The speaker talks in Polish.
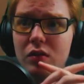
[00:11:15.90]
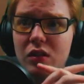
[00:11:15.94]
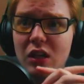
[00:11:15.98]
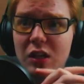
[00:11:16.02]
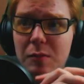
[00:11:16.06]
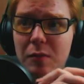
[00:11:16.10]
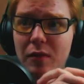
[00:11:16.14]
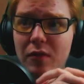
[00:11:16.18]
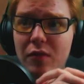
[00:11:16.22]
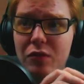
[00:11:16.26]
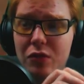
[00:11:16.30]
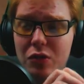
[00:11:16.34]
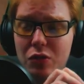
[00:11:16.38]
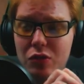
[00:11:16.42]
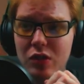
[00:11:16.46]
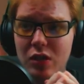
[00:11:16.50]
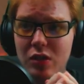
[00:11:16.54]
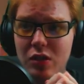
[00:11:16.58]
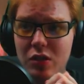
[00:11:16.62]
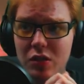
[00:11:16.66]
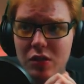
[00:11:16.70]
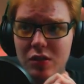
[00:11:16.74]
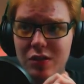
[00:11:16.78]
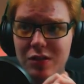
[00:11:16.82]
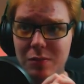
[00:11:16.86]
Zaraz pewnie wszystko
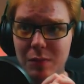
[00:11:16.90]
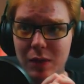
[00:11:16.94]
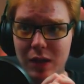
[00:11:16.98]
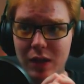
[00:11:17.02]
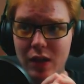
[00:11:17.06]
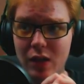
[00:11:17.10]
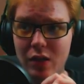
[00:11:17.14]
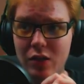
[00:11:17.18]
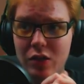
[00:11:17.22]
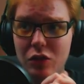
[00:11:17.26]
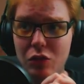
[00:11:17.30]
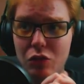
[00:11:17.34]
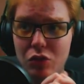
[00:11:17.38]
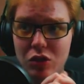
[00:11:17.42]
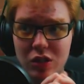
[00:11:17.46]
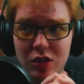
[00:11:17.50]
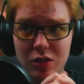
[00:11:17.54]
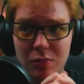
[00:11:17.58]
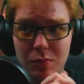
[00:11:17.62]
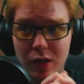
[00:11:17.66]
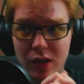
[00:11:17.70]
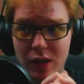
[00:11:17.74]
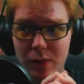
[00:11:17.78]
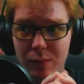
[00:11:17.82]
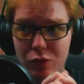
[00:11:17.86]
zacznie się zmieniać i już się
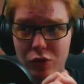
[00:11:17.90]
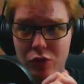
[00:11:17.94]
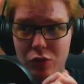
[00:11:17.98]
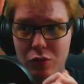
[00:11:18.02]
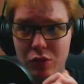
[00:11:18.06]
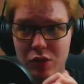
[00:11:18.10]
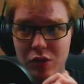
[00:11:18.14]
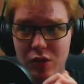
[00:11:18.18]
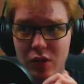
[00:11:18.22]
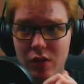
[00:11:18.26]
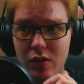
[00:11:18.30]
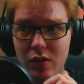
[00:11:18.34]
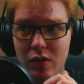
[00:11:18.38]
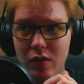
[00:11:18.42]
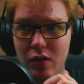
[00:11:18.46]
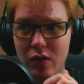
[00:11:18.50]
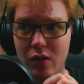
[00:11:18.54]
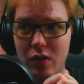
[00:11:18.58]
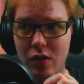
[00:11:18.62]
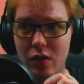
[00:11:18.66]
zmienia, bo słyszę.